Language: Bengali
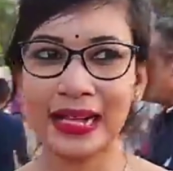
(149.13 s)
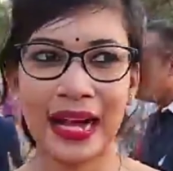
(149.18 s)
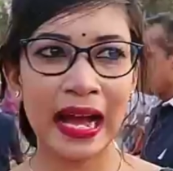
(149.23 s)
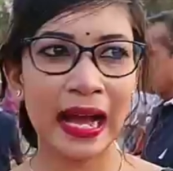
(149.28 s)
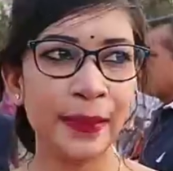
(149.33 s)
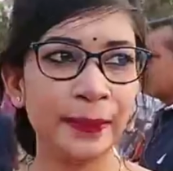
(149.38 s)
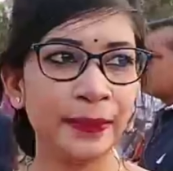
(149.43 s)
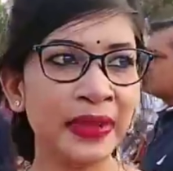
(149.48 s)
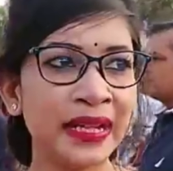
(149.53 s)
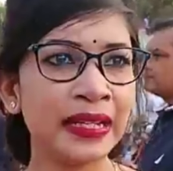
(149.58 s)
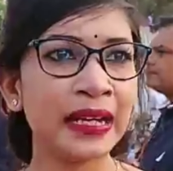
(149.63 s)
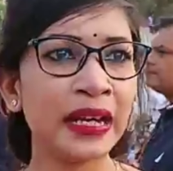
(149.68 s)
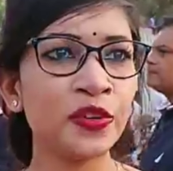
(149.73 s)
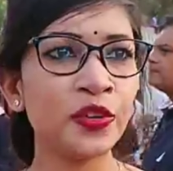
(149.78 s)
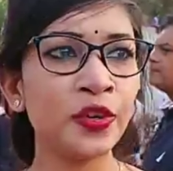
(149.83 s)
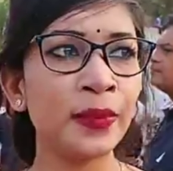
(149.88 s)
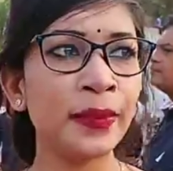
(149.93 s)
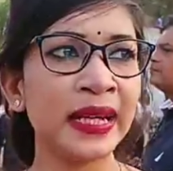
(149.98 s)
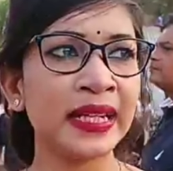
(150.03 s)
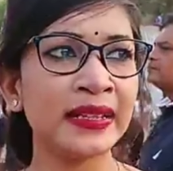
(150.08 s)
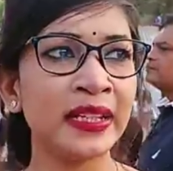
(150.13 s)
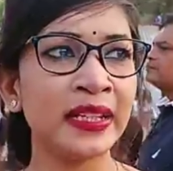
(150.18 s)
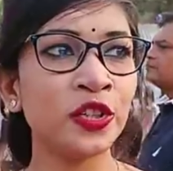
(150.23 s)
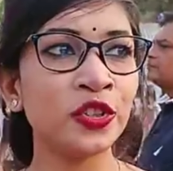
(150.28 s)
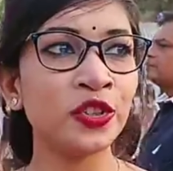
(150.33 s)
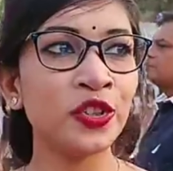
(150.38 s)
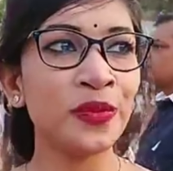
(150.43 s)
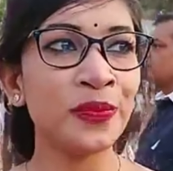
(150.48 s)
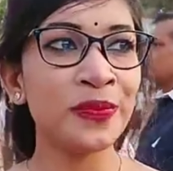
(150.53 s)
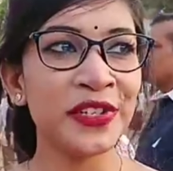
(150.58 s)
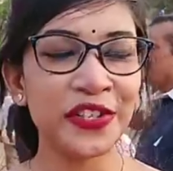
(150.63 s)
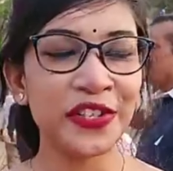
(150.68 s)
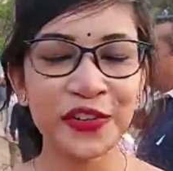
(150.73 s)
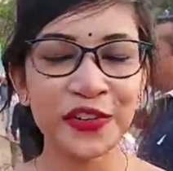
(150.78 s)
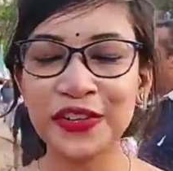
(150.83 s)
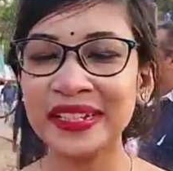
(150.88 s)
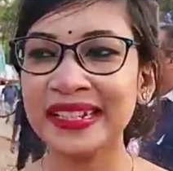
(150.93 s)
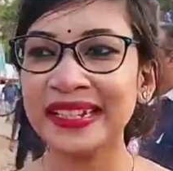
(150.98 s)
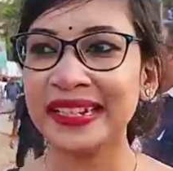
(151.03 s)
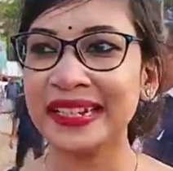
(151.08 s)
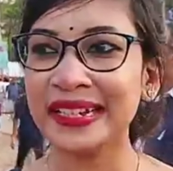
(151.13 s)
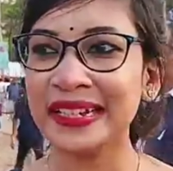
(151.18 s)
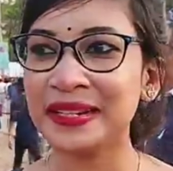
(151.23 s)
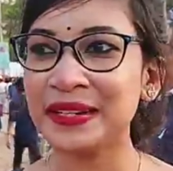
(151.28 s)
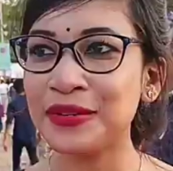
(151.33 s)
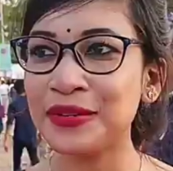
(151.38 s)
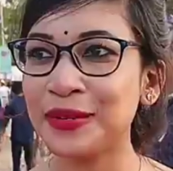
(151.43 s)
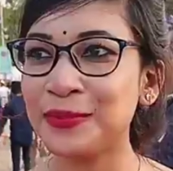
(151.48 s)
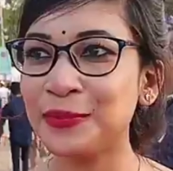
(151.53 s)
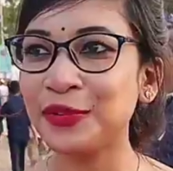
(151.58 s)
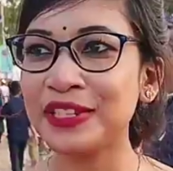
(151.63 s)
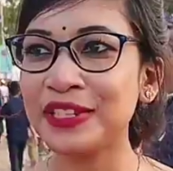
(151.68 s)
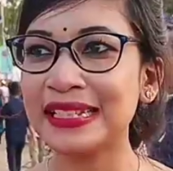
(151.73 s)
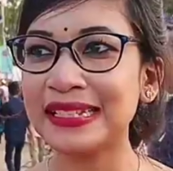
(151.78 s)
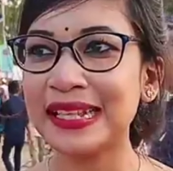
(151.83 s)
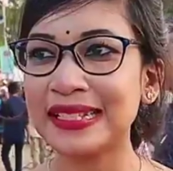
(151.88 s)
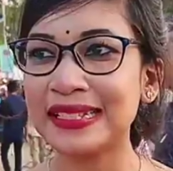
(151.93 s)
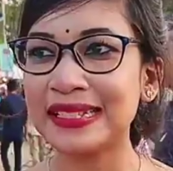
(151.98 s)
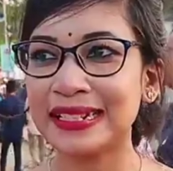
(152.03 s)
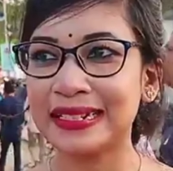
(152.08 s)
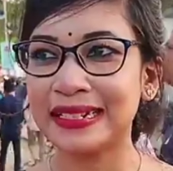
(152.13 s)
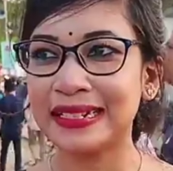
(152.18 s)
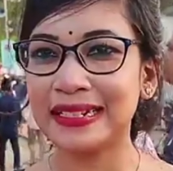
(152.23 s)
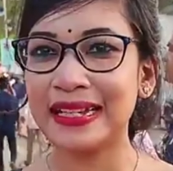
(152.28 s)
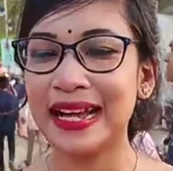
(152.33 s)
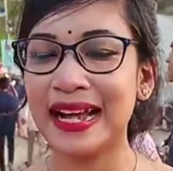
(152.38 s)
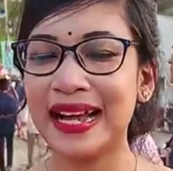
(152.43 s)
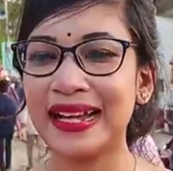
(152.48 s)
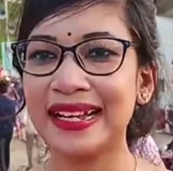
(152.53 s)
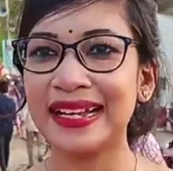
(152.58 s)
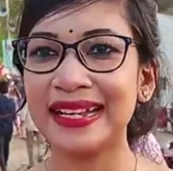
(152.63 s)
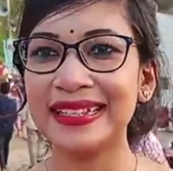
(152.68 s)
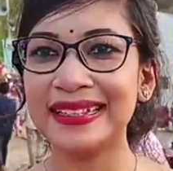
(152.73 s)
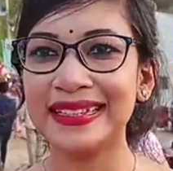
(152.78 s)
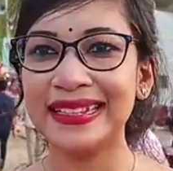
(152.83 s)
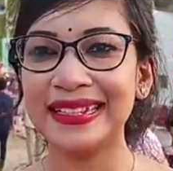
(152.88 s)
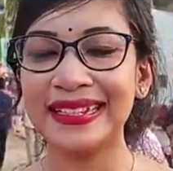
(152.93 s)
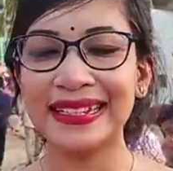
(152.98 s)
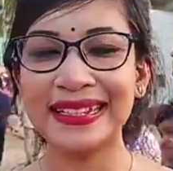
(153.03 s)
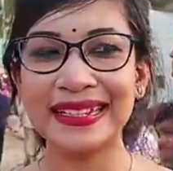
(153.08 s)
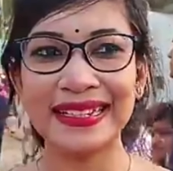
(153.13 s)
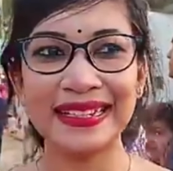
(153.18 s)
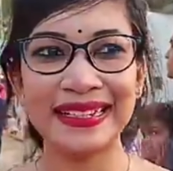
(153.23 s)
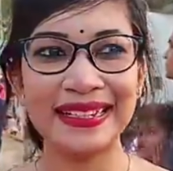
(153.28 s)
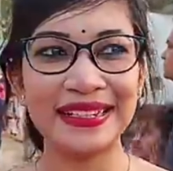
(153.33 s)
আমি কারো ব্যক্তিগত বিষয় নিয়ে বলতে চাচ্ছি না আই থিঙ্ক